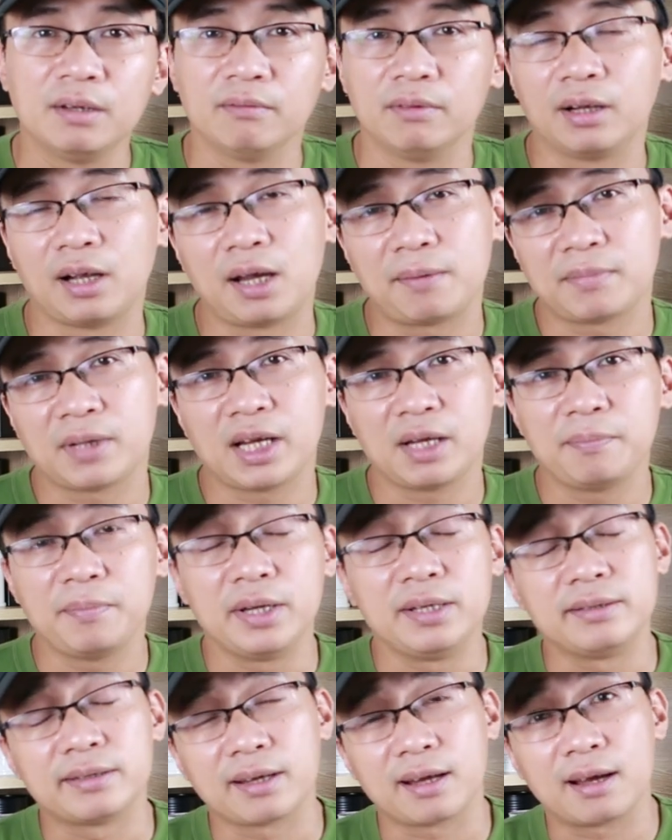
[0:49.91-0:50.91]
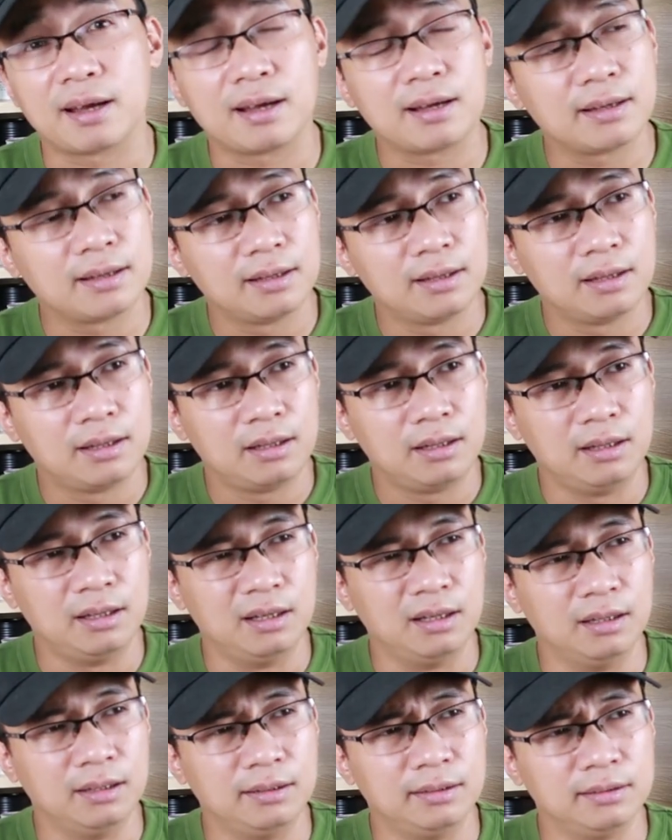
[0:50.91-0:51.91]
Và ngày hôm nay mình sẽ
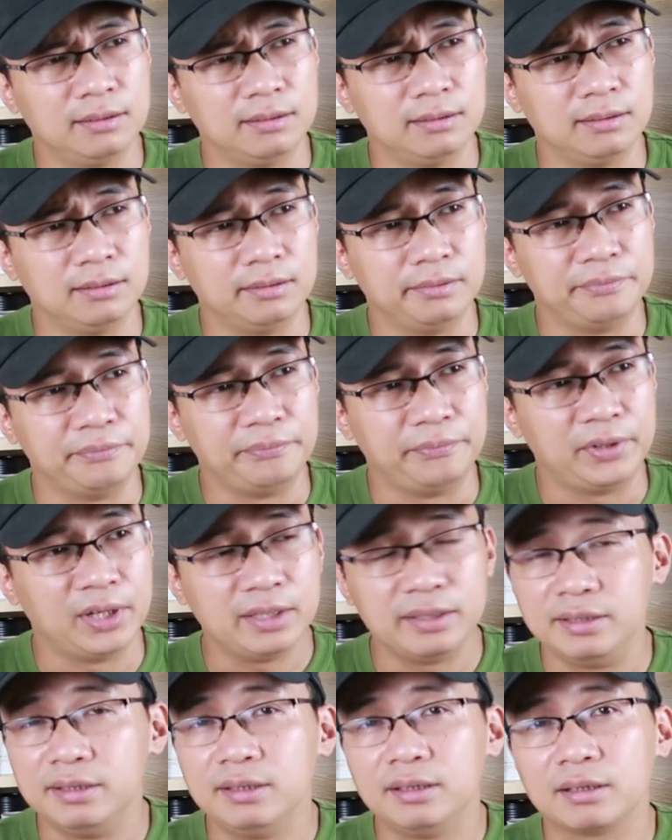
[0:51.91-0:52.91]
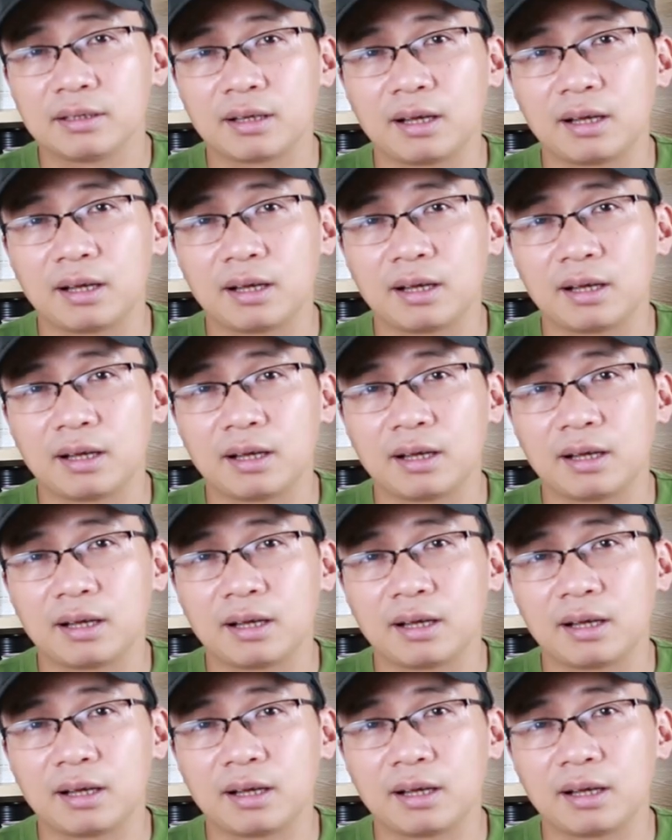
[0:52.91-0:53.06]
gợi ý,